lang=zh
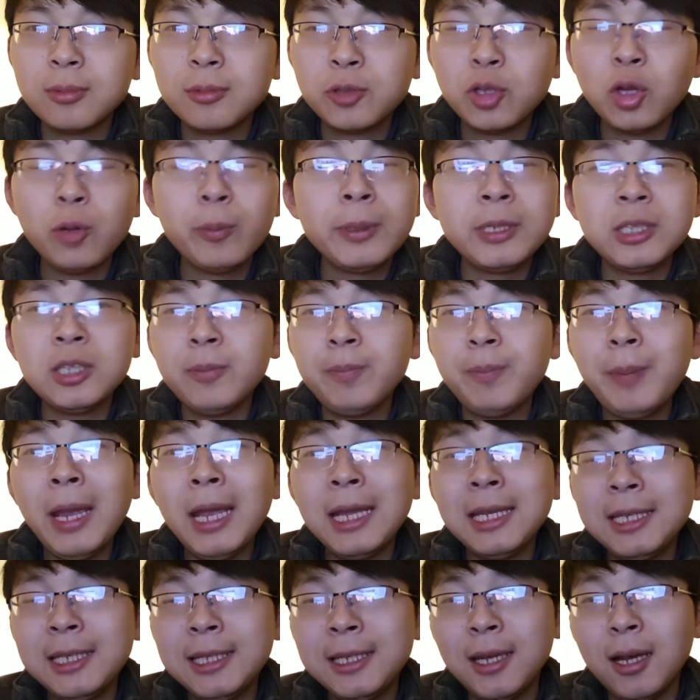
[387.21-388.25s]
都比较
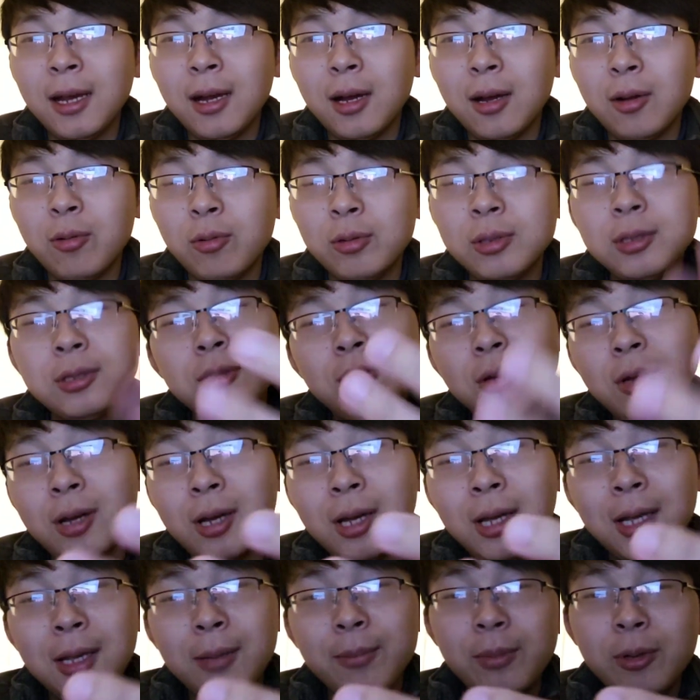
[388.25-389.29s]
便利啊。我是说，
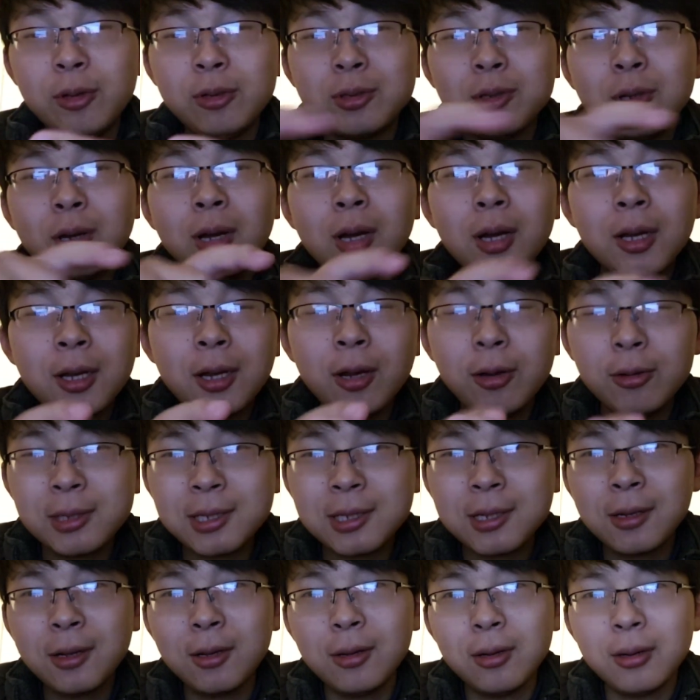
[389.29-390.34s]
比如说
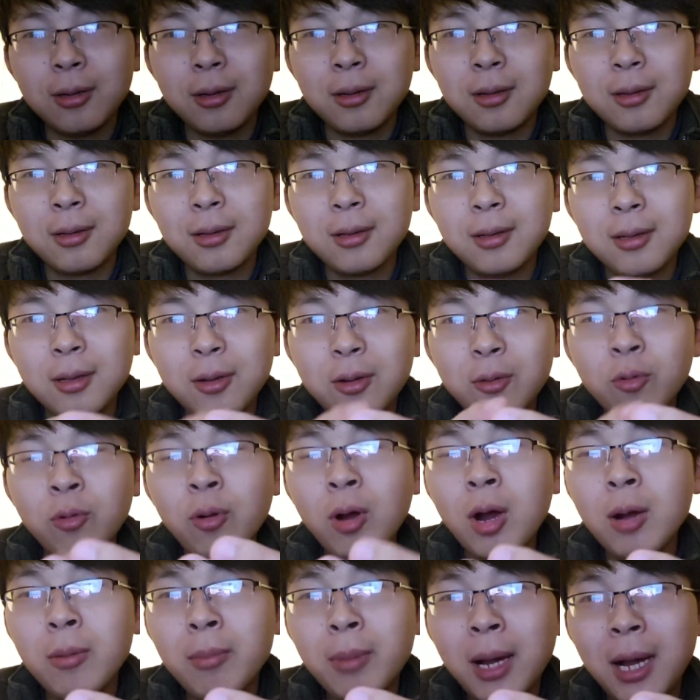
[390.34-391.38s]
Costco、
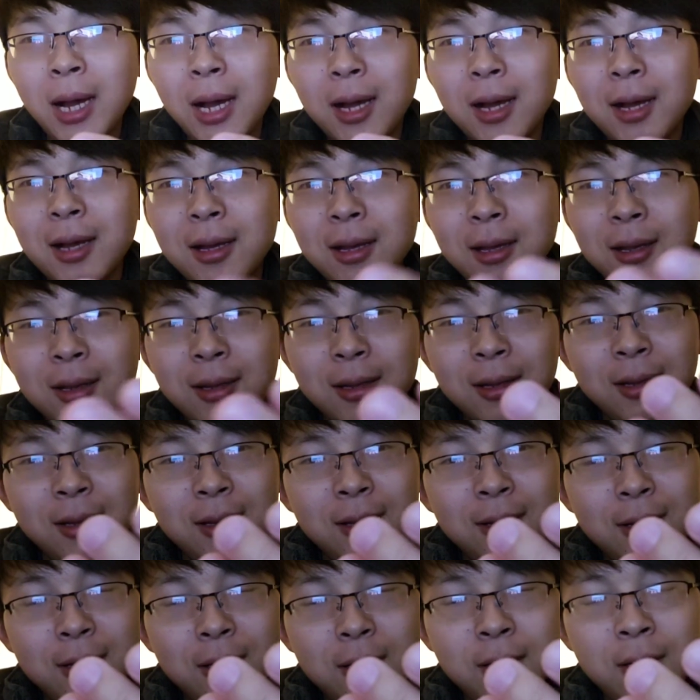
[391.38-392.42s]
沃尔玛、
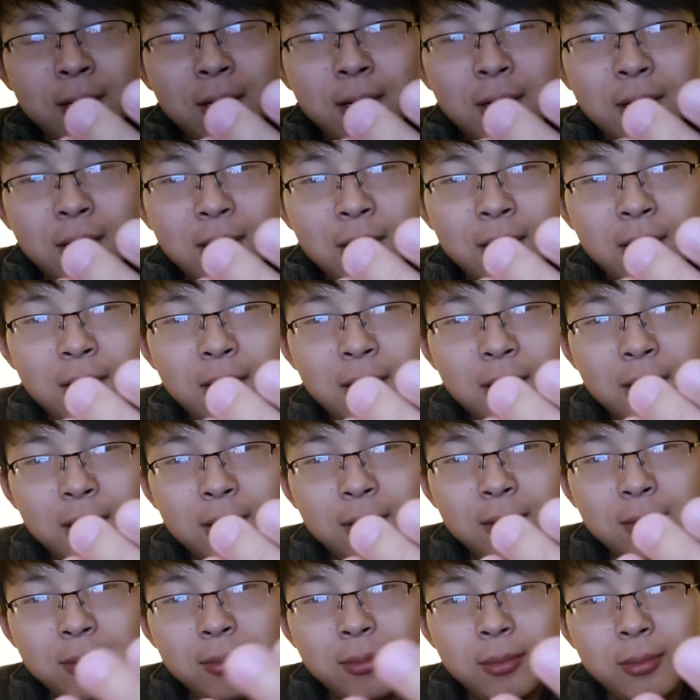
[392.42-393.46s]
呃、
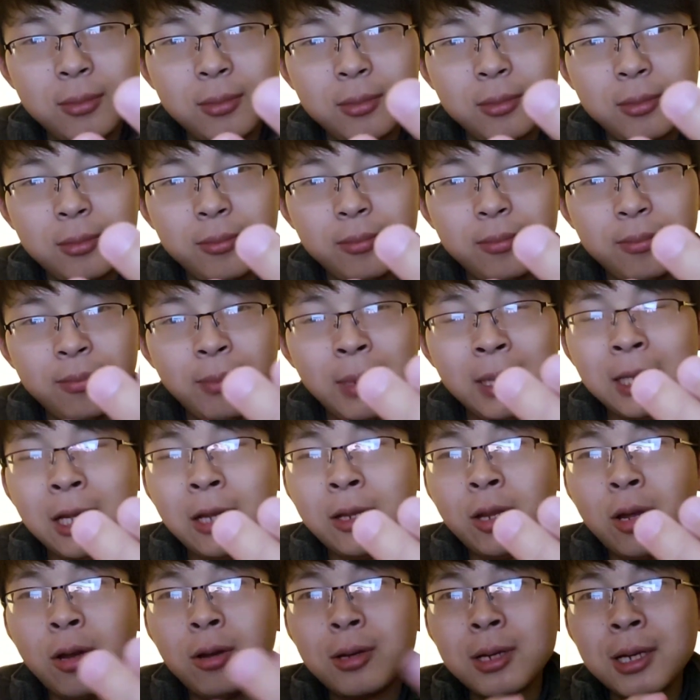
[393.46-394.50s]
麦
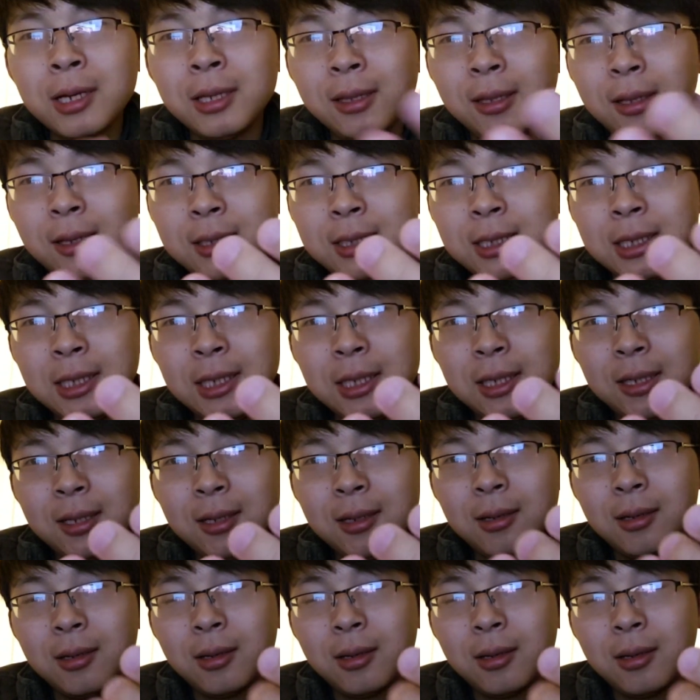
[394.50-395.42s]
当劳、肯德基、